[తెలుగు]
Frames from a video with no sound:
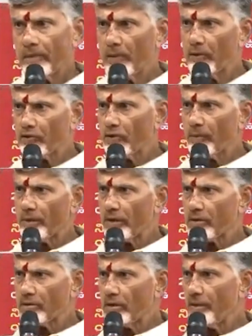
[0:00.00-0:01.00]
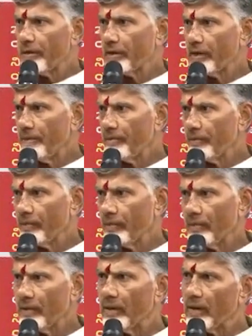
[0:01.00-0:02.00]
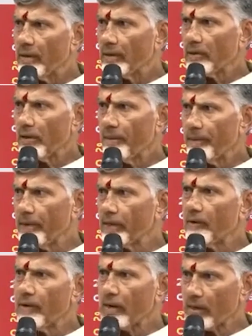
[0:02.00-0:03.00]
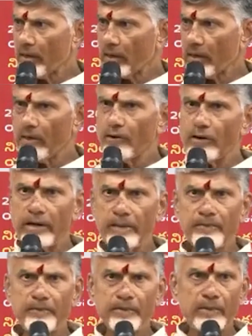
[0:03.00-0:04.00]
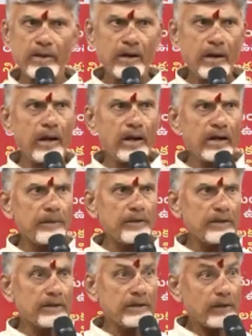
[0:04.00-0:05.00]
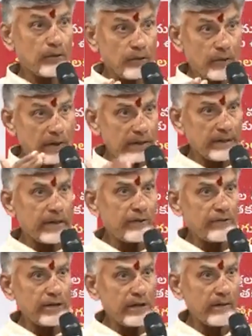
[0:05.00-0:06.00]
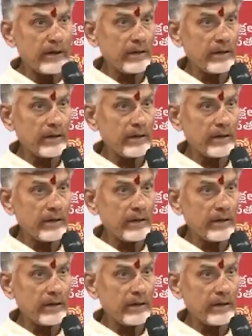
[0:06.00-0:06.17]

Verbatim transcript: ప్రభుత్వ పాలసీలు పెట్టి నిరంతరం పేదవాళ్ళకు అండగా ఉండి లేకపోతే తక్కువ ఆదాయం ఉండే